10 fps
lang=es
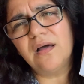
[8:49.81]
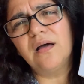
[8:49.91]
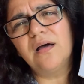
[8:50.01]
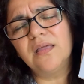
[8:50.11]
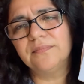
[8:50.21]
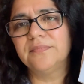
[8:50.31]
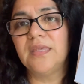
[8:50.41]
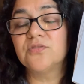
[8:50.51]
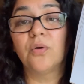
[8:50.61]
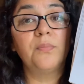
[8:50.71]
Ay,
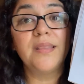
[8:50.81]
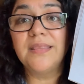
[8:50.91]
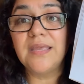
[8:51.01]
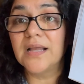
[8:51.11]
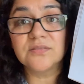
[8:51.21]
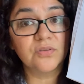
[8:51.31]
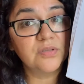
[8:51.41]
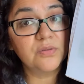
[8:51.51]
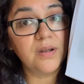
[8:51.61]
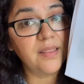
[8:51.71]
y son mentiras, no
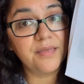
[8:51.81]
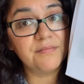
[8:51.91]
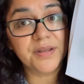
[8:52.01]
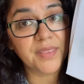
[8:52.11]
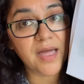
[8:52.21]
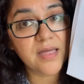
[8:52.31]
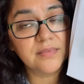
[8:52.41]
te duele de verdad.